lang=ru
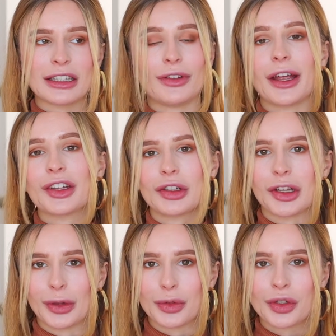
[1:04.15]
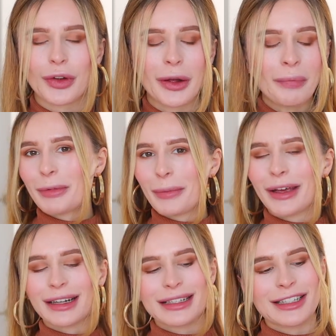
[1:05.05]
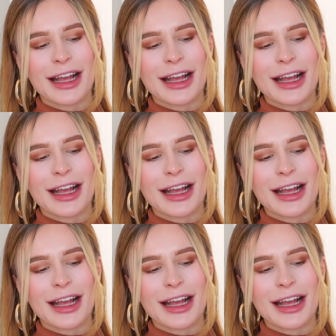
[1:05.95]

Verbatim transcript: оставляет желать лучшего. Например,